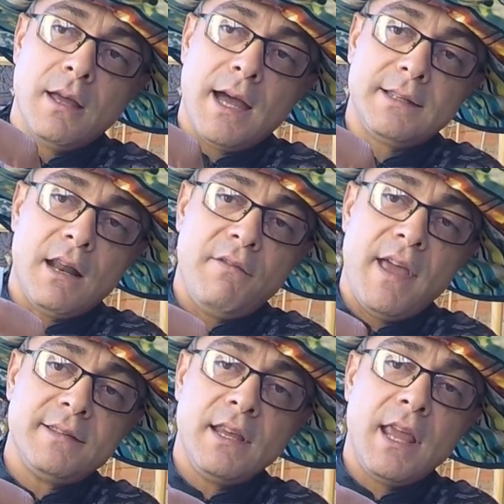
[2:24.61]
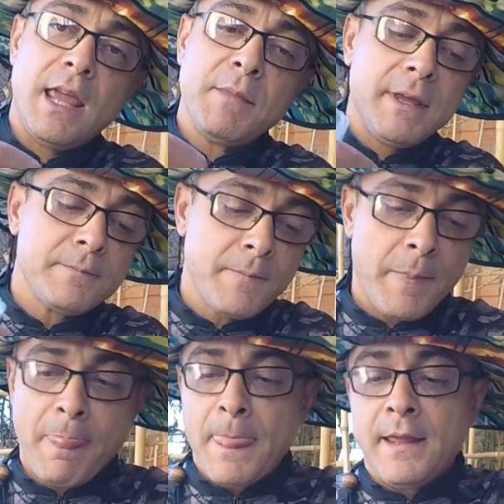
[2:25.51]
Atravessem, queimem.
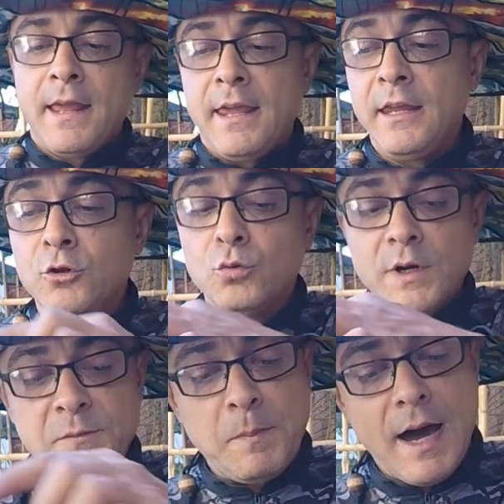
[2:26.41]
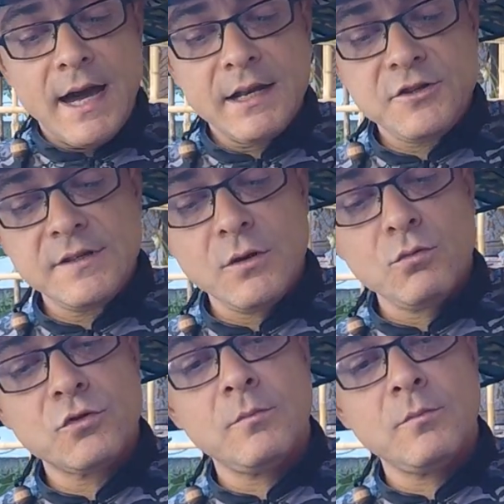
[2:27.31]
Em duas partes eu uso